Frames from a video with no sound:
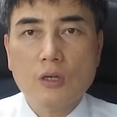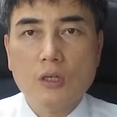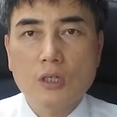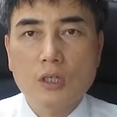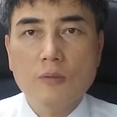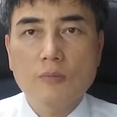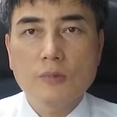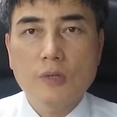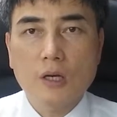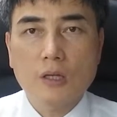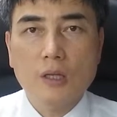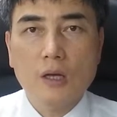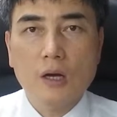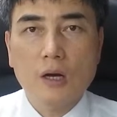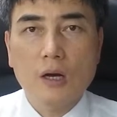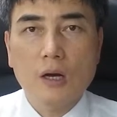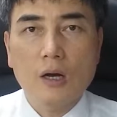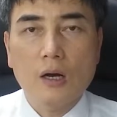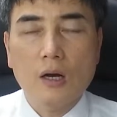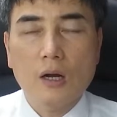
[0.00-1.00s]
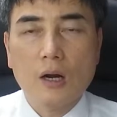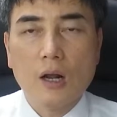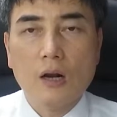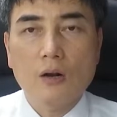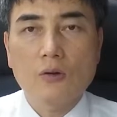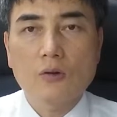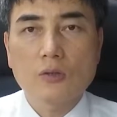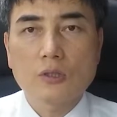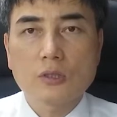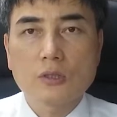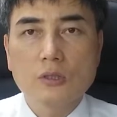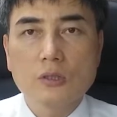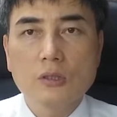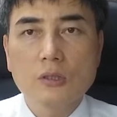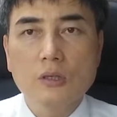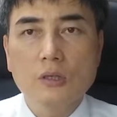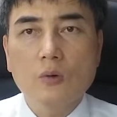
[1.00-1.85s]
그림자다라는 것을